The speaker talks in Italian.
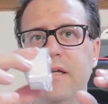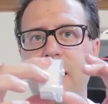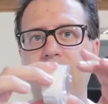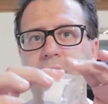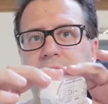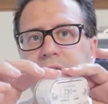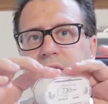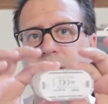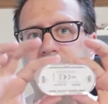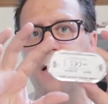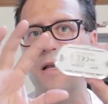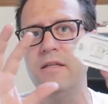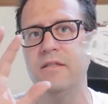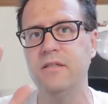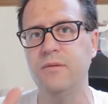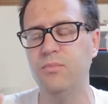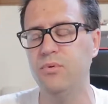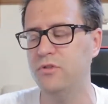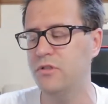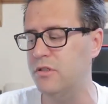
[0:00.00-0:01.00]
incastra e
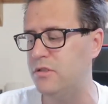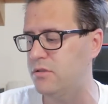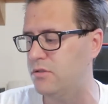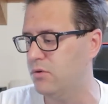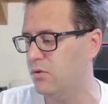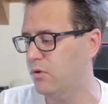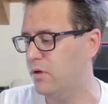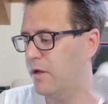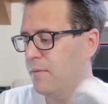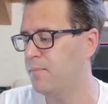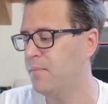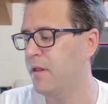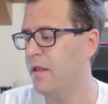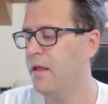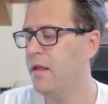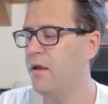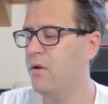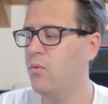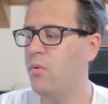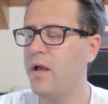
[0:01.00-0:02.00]
si posiziona.
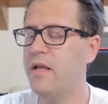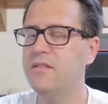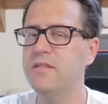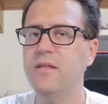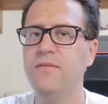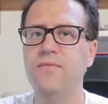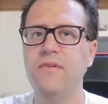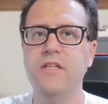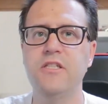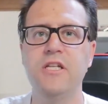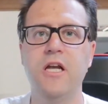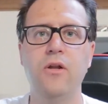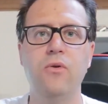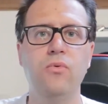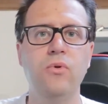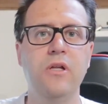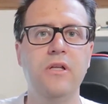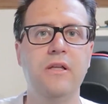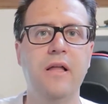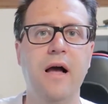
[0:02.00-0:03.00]
Questa invece è
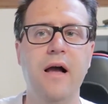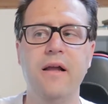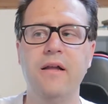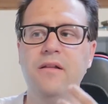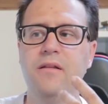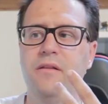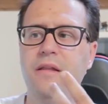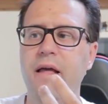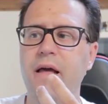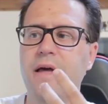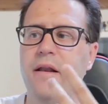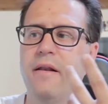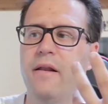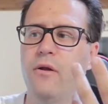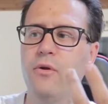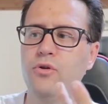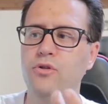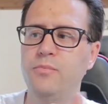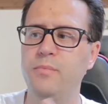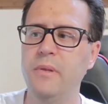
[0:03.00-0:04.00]
l'unità
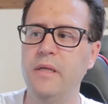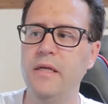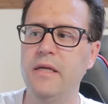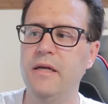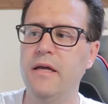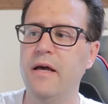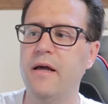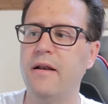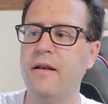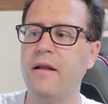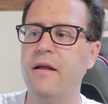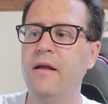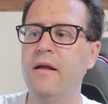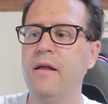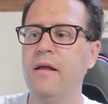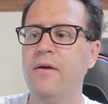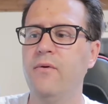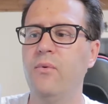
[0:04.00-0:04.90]
interna, lo speaker,